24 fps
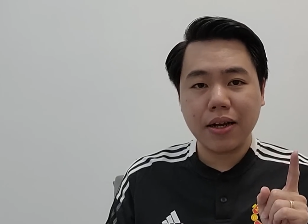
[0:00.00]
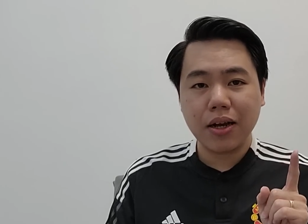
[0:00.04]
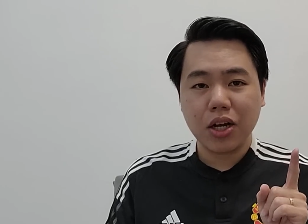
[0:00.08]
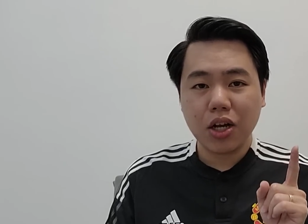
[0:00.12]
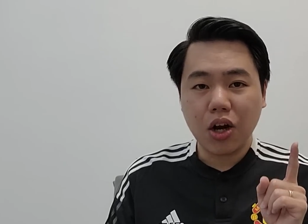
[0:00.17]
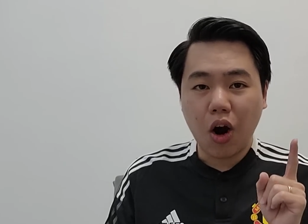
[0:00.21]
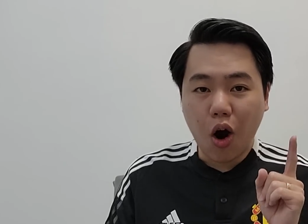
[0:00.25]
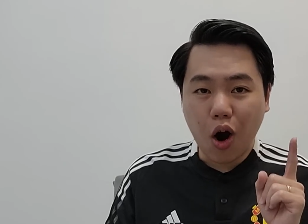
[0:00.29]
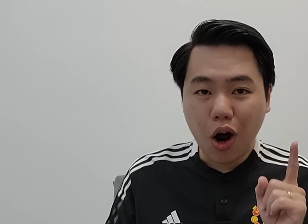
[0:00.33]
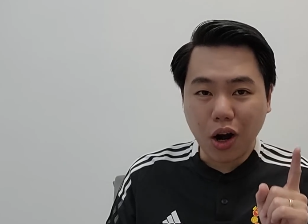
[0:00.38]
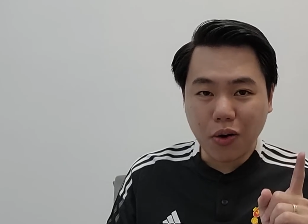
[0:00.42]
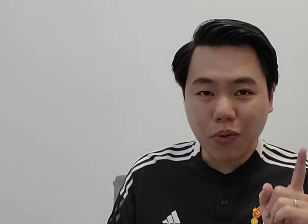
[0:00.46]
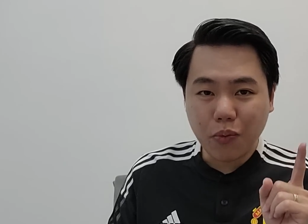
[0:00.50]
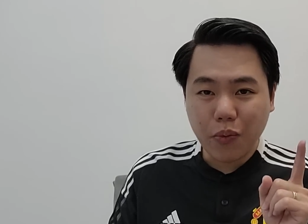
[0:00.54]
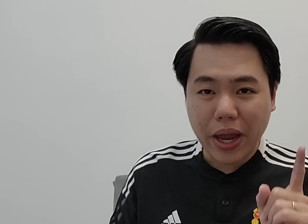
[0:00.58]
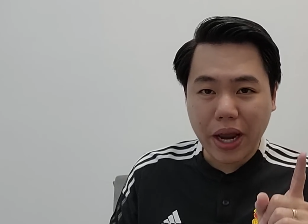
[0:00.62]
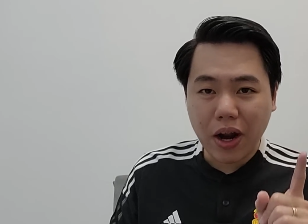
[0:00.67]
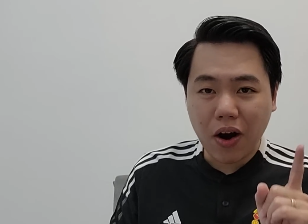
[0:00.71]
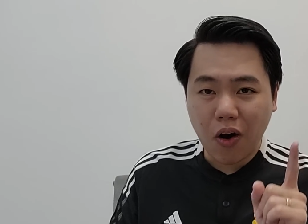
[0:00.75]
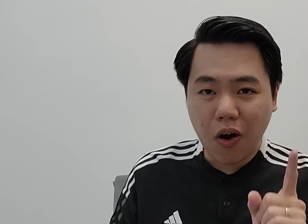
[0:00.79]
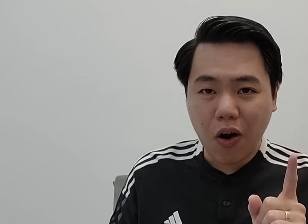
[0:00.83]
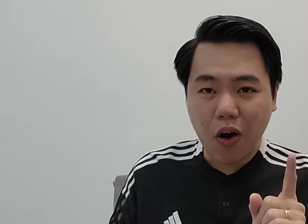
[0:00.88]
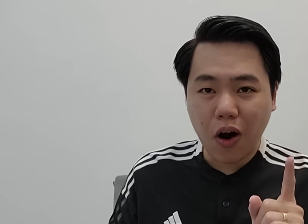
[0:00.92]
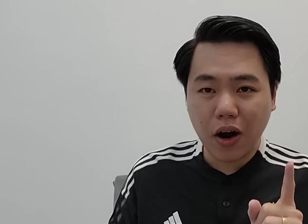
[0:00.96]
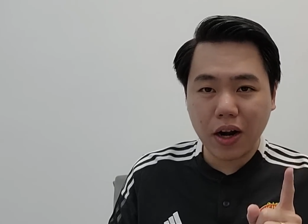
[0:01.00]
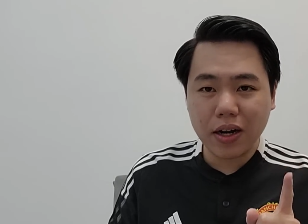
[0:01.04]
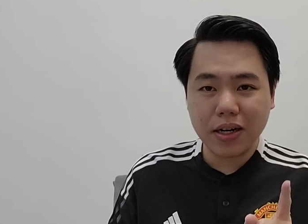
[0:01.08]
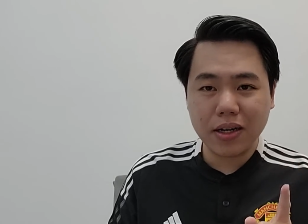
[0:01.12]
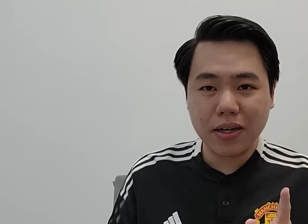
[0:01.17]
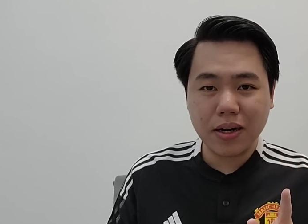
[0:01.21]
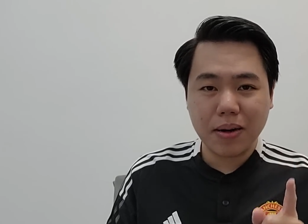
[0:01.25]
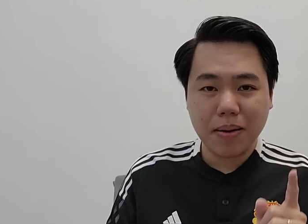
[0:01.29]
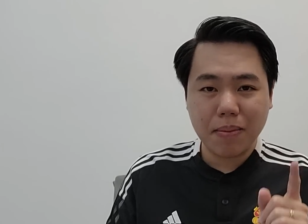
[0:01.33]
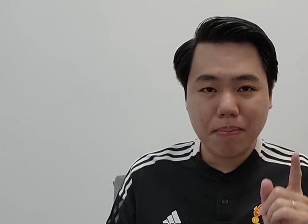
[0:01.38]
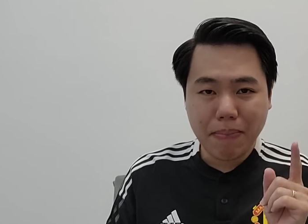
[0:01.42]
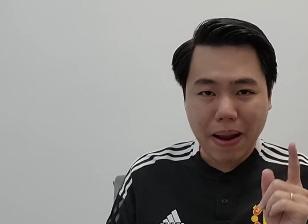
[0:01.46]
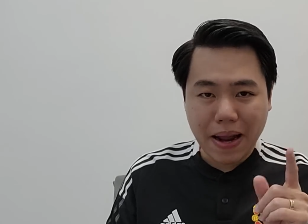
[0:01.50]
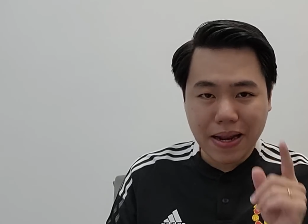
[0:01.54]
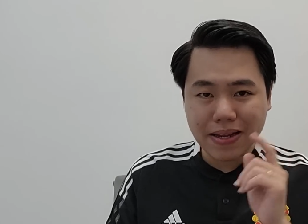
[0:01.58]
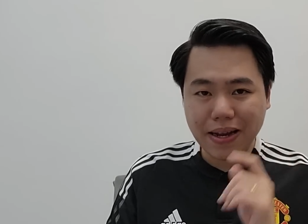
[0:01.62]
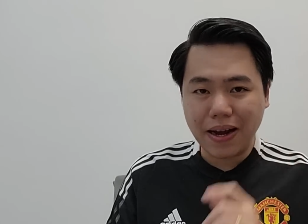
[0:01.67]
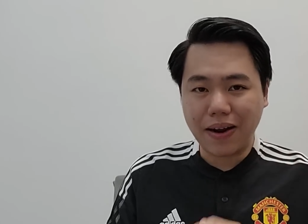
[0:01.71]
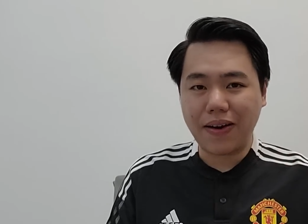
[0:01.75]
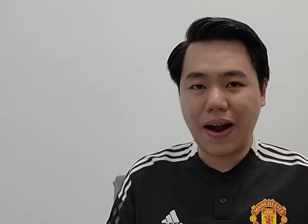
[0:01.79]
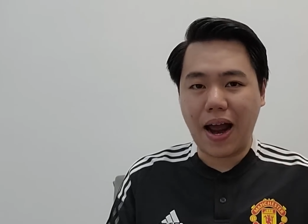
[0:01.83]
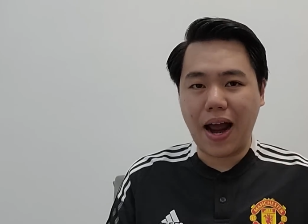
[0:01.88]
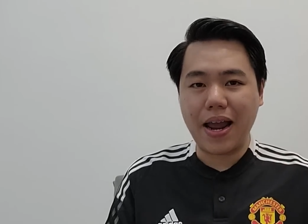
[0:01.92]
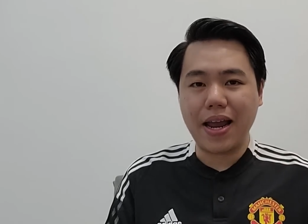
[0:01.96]
ก่อนเวกฮอสเป็นอ
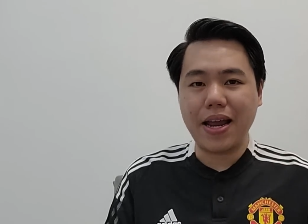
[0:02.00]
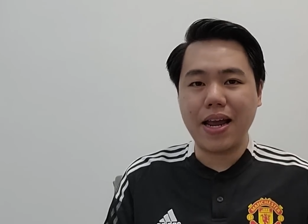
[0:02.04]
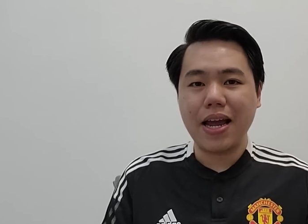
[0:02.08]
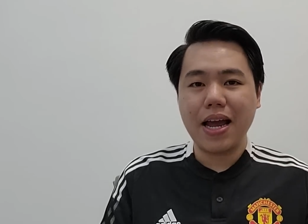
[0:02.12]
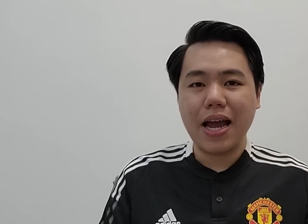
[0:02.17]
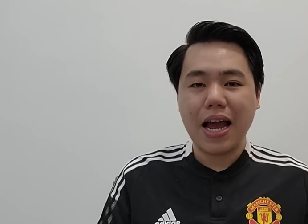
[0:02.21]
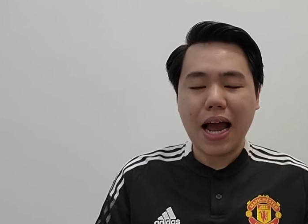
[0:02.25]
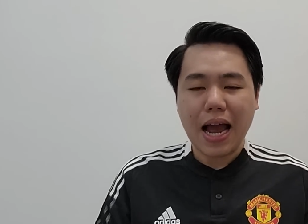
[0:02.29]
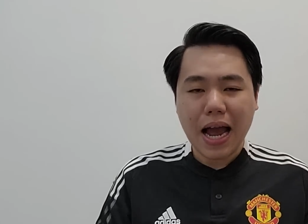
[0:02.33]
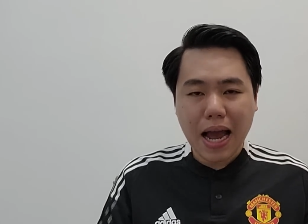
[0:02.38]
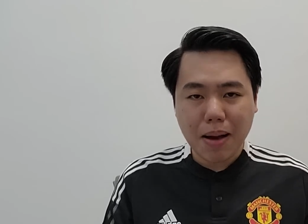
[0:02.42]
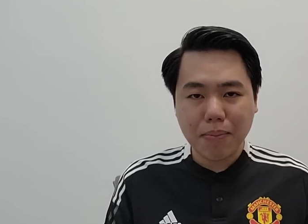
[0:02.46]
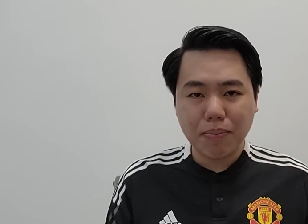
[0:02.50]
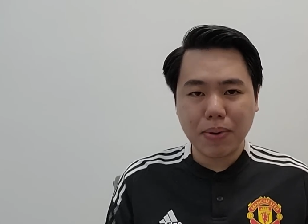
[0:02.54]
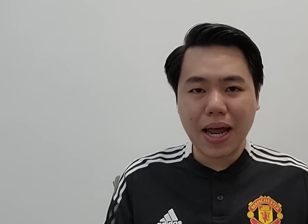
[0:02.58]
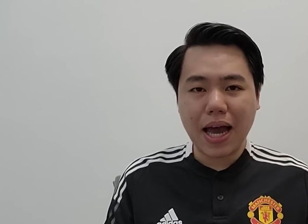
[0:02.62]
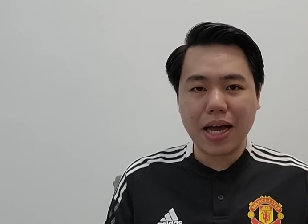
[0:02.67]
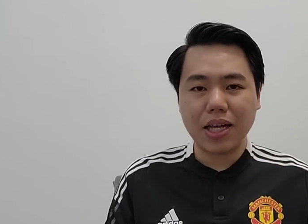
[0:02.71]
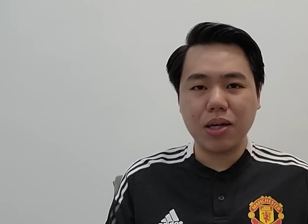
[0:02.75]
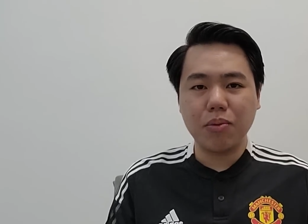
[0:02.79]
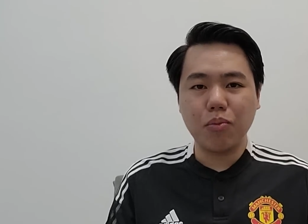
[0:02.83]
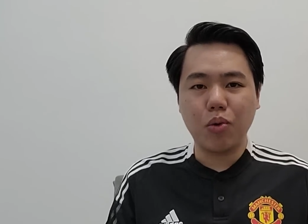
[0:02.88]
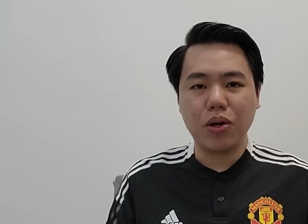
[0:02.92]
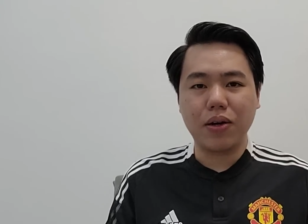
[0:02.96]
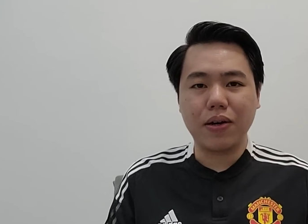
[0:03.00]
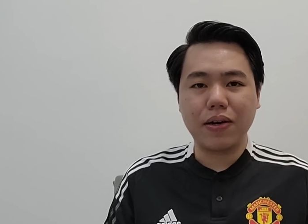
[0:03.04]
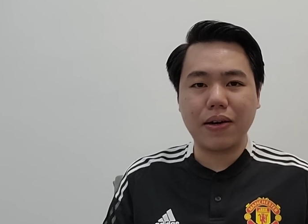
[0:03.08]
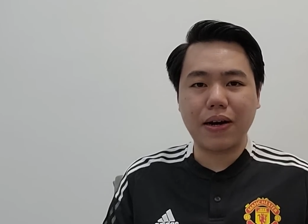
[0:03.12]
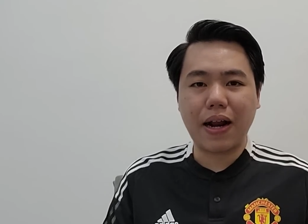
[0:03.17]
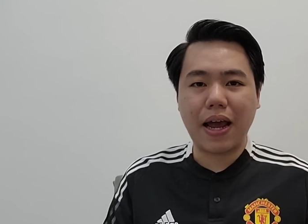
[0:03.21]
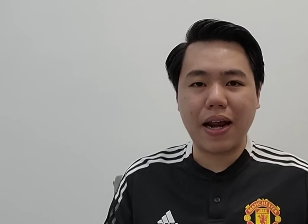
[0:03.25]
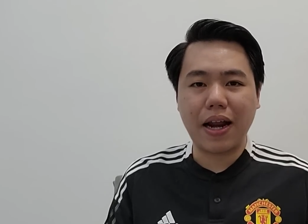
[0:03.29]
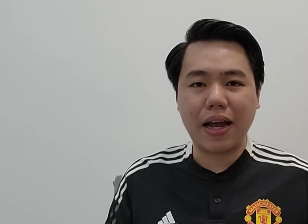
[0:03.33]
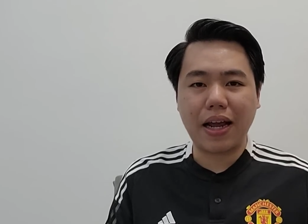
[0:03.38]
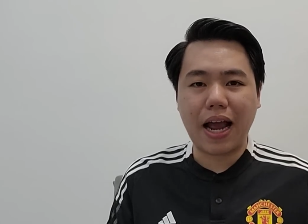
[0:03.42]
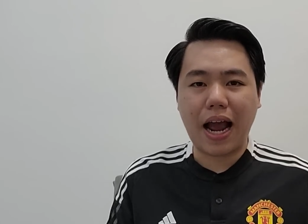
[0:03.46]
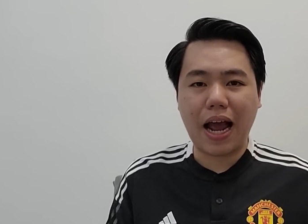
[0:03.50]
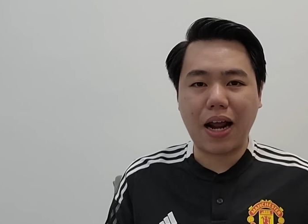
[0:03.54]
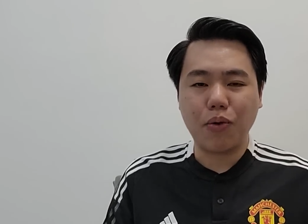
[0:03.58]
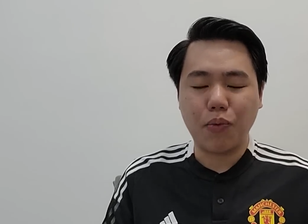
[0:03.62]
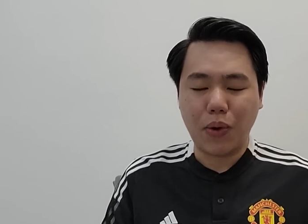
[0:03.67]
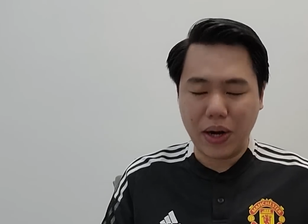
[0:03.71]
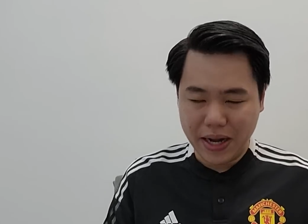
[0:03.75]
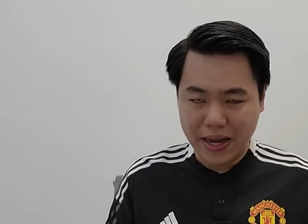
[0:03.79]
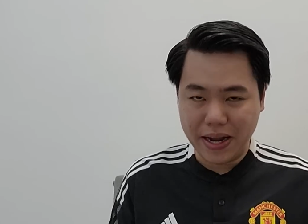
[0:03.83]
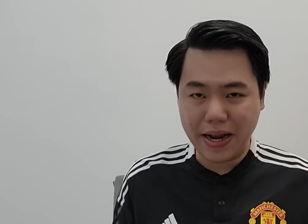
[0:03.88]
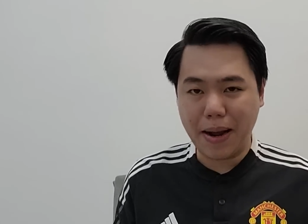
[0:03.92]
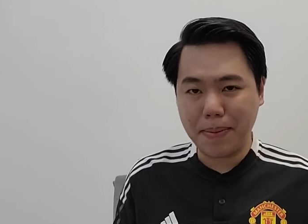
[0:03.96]
ย่างไร ห้ามพลาดทั้งหมดในรายการ
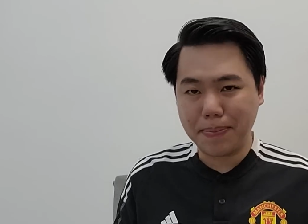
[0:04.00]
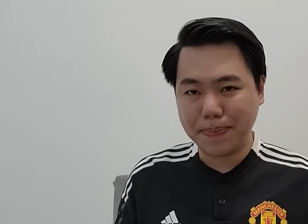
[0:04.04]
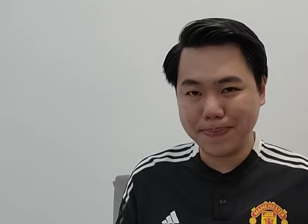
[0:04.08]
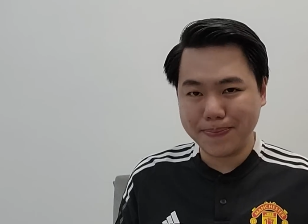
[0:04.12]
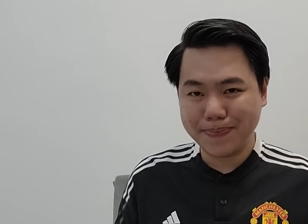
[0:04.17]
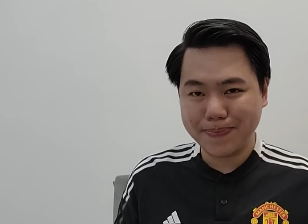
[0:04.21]
วันนี้ครับ